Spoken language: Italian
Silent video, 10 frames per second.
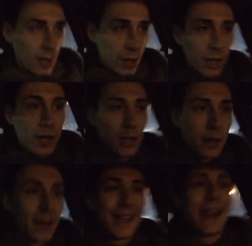
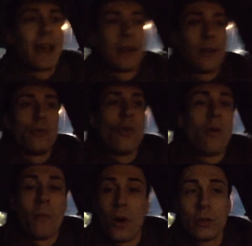eh, ricreare un
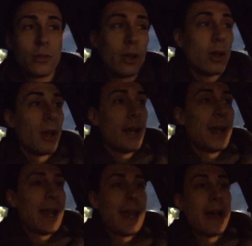nuovo mondo
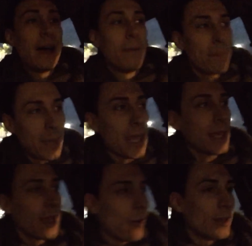nella
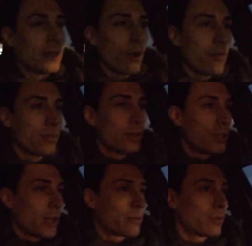minchia quanta confusione
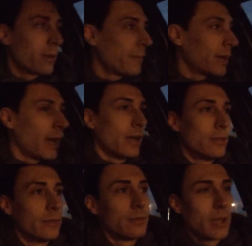c'è al
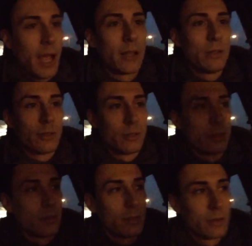supermercato. Cazzo.
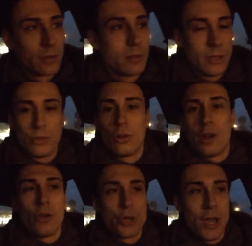Sì, sono
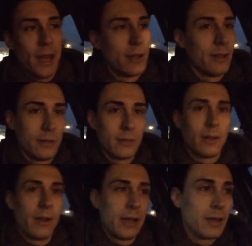allo Shan,
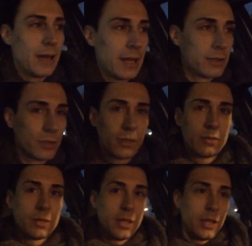tra, tra l'altro,
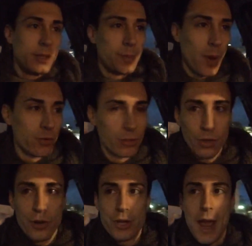quindi
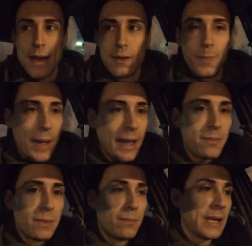sponsor Shan,
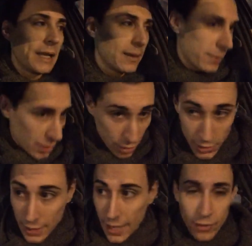pagami mille milioni
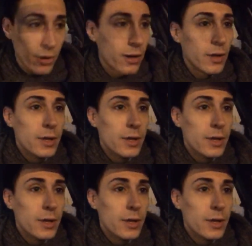di euro.